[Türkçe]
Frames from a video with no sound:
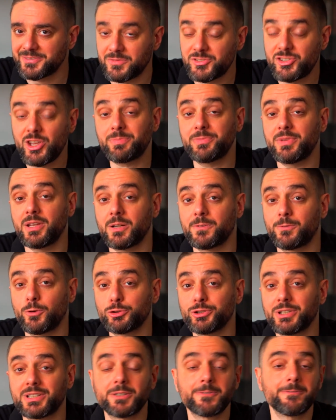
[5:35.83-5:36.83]
Cep
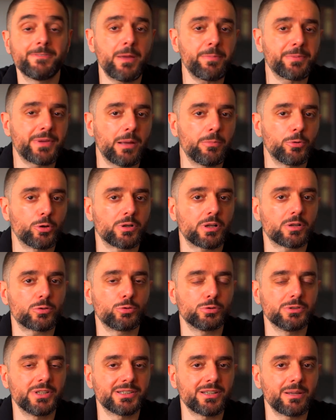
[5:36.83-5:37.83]
telefonlarının webcam olarak
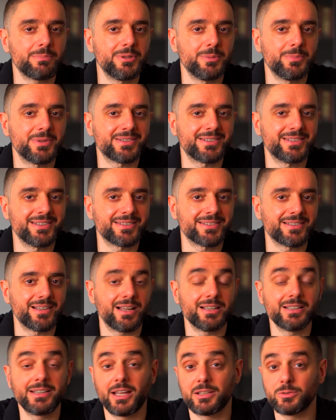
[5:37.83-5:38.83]
kullanılabilmesini
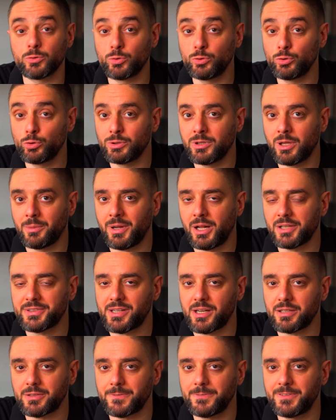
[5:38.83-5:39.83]
sağlayan uygulama
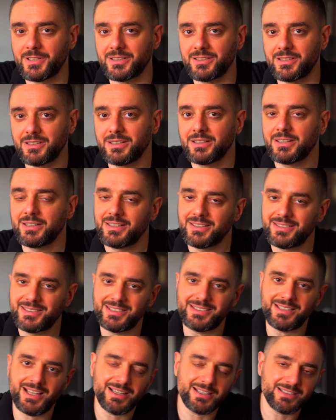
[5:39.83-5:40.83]
alternatiflerini
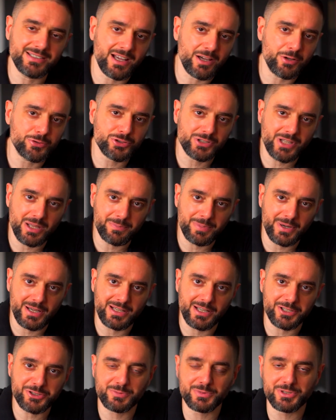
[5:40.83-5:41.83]
sizlerle daha önceden
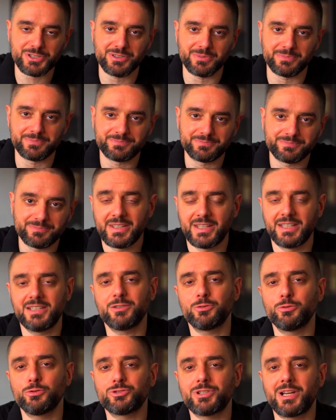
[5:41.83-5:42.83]
paylaşmıştım.
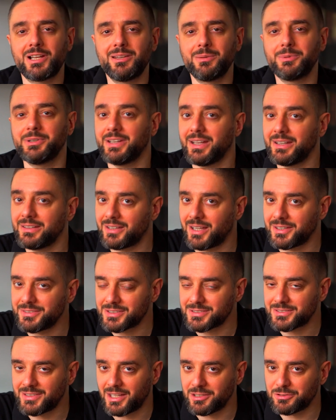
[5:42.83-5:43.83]
Yeni güncelleme
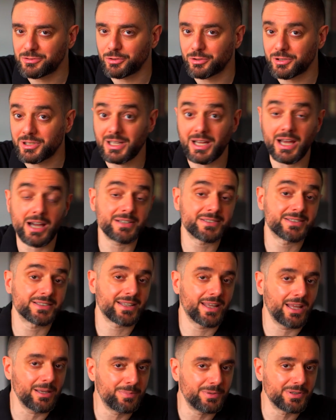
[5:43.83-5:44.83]
yayınlandıktan sonra
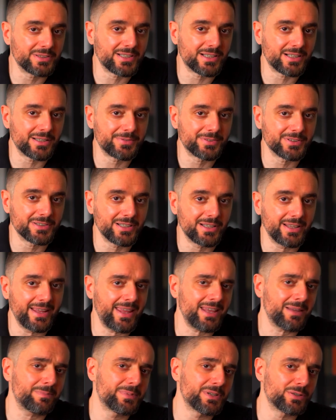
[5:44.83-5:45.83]
artık Apple tarafında
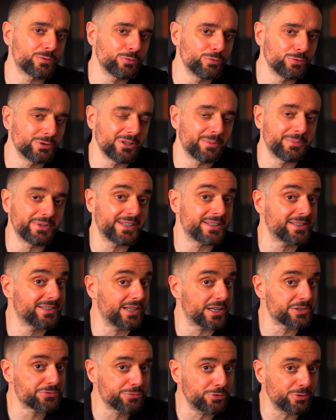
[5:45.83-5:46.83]
ek bir uygulamaya
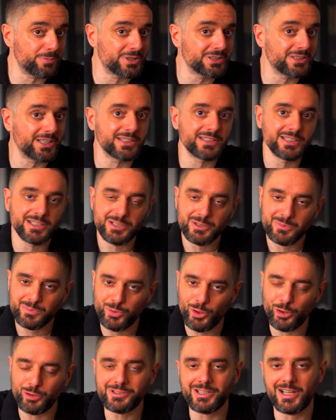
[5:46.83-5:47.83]
ihtiyaç duymadan
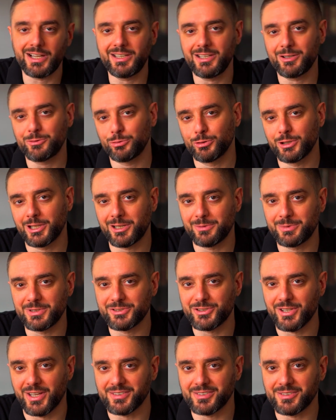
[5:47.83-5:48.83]
bu özelliği
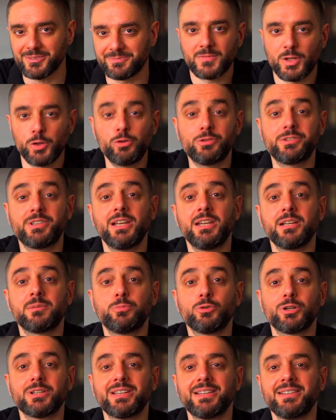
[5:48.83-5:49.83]
kullanabileceğiz. Üstelik
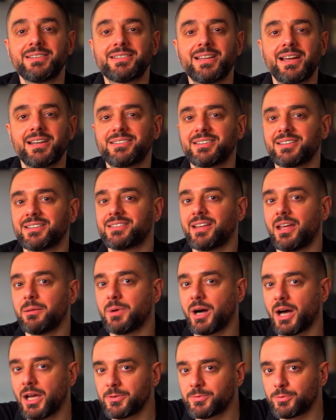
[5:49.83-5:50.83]
burada isterseniz hem
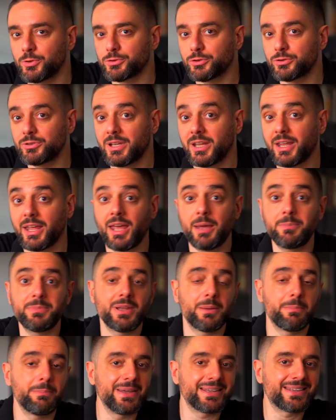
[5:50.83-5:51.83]
iPhone'un hem
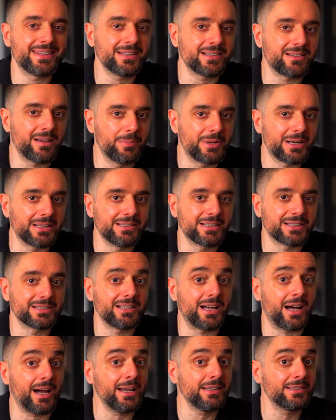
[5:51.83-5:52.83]
de Mac'in
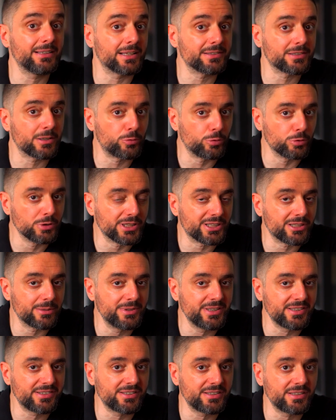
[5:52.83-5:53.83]
kameralarını aynı anda
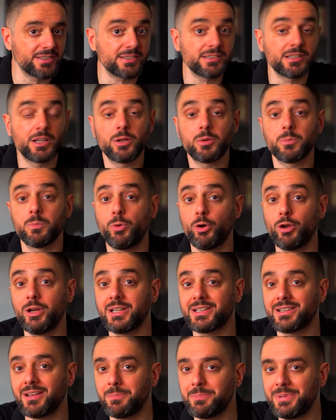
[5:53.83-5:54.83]
kullanabilirsiniz.
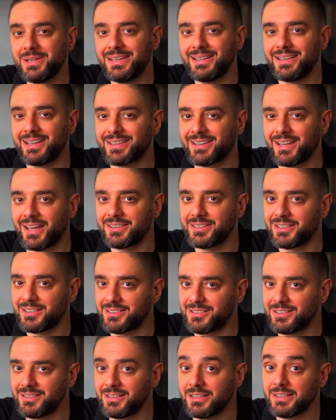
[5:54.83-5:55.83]
Böylelikle biriyle
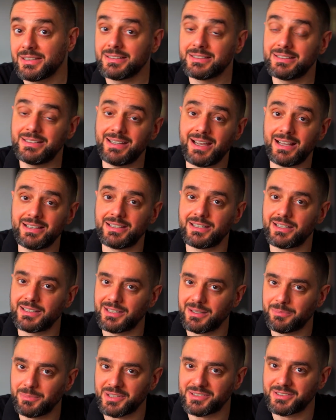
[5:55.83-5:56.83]
kendinizi
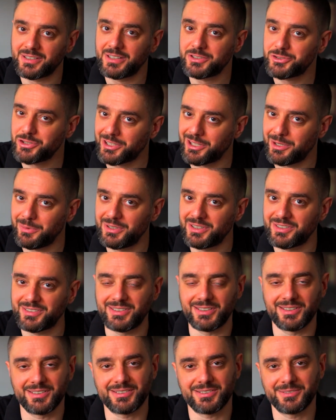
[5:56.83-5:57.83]
diğerleriyle masayı
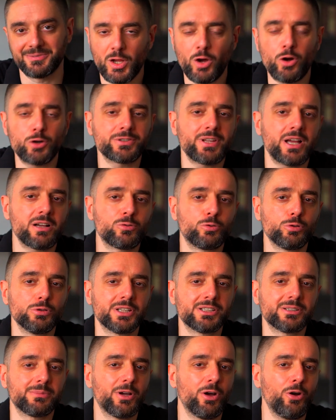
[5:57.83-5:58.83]
çekebilirsiniz. Ortak
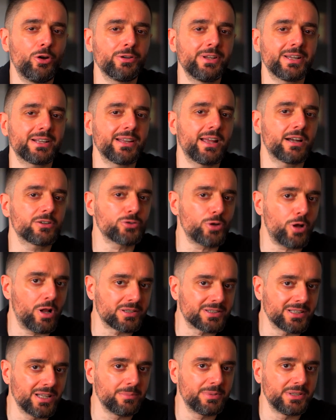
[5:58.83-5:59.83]
kullanıma örnekler
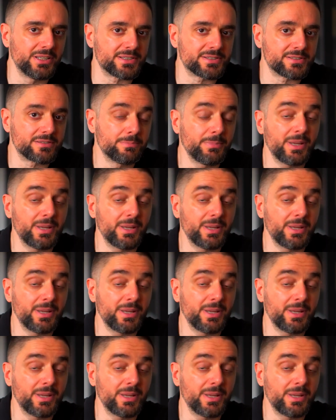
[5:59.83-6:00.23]
çoğaltılabilir.